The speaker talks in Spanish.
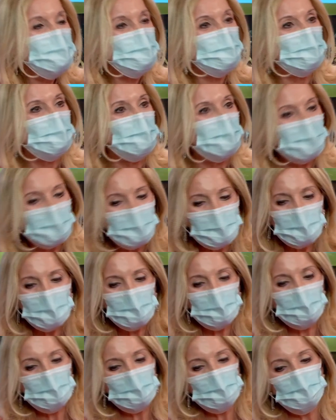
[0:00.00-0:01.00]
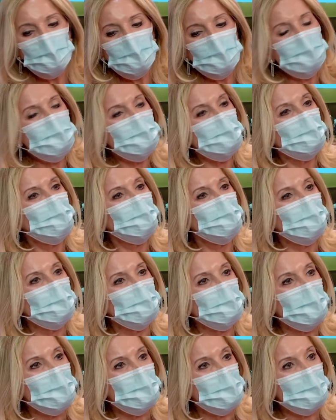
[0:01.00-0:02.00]
cocineros, en fin,
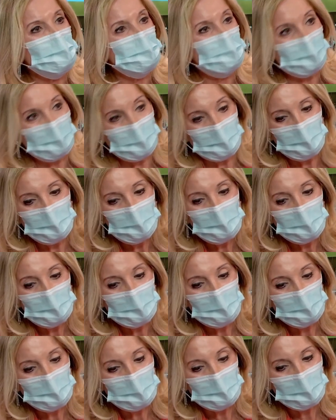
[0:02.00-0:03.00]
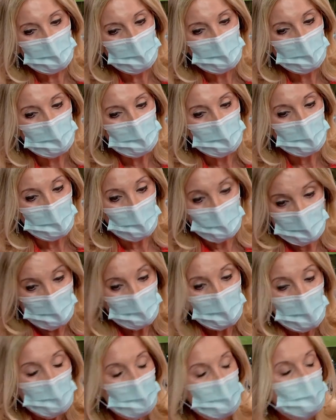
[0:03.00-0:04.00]
y, material de, O sea,
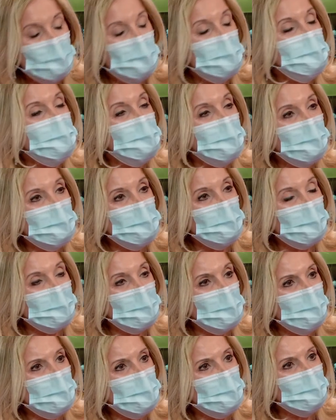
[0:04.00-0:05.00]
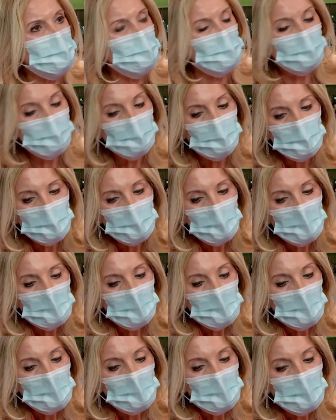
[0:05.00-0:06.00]
hay personas de, mantenimiento, ¿no?
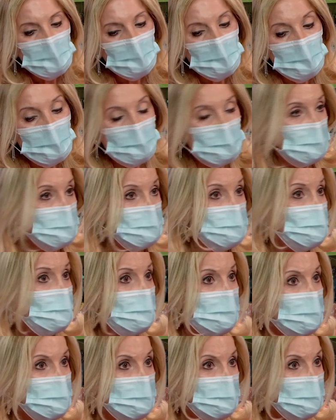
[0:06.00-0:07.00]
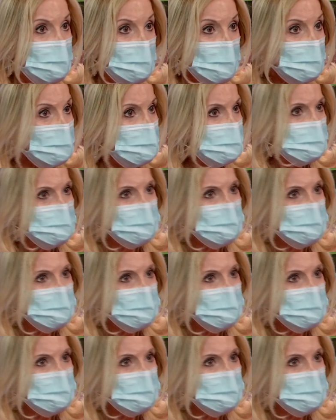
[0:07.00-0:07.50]
Eh, o sea, que es como una bonita ciudad.